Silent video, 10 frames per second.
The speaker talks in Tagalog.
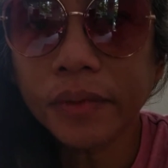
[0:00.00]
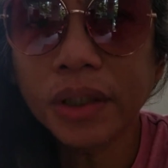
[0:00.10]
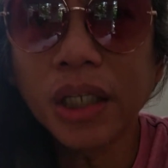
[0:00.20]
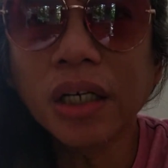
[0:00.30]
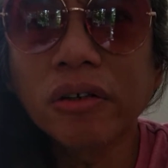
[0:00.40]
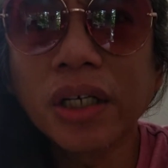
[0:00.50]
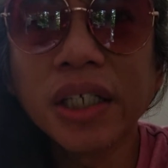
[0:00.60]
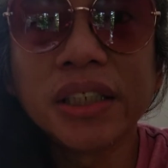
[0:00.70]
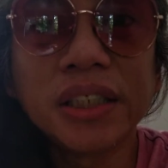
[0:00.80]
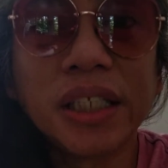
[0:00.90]
nagkaroon ng
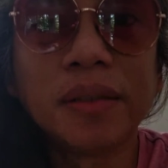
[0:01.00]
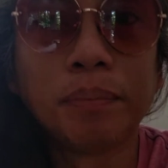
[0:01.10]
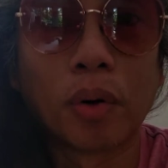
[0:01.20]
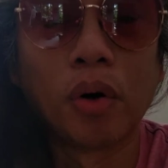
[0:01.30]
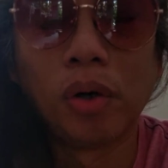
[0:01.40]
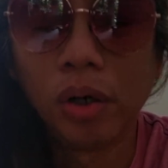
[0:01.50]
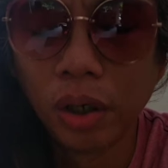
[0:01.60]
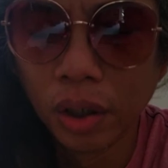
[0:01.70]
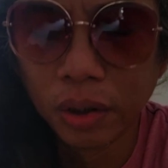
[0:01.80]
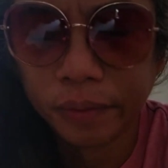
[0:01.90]
incident brawl,
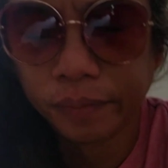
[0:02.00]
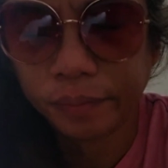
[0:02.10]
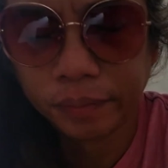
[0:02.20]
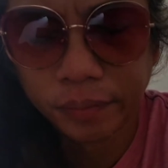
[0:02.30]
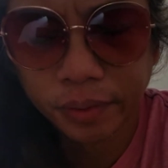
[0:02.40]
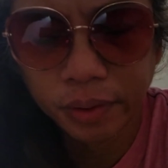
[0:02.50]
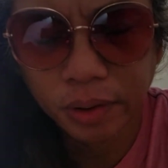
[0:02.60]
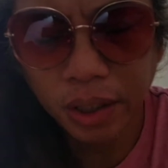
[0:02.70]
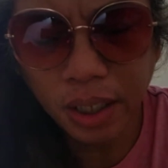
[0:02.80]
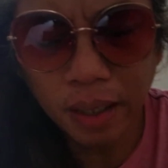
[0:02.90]

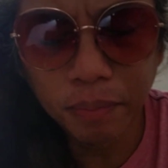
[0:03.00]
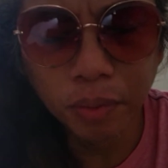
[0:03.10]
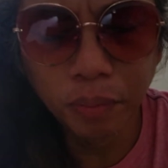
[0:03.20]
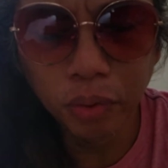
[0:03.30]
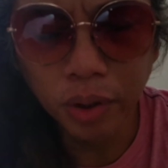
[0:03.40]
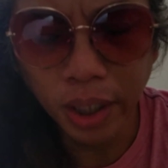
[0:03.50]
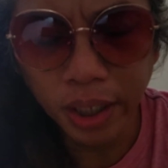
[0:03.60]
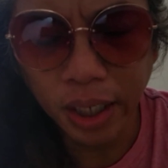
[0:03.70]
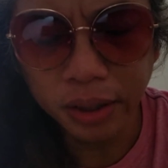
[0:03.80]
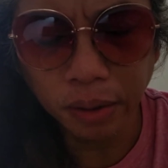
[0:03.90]
nagkabugbuga,
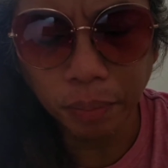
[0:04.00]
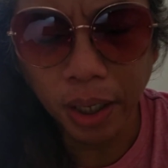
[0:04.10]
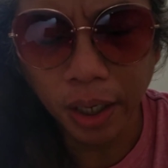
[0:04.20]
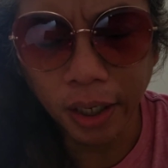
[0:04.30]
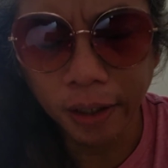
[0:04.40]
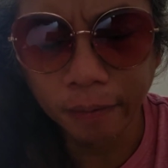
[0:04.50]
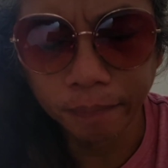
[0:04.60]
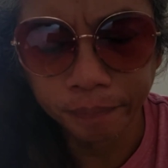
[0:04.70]
nagkasapakan.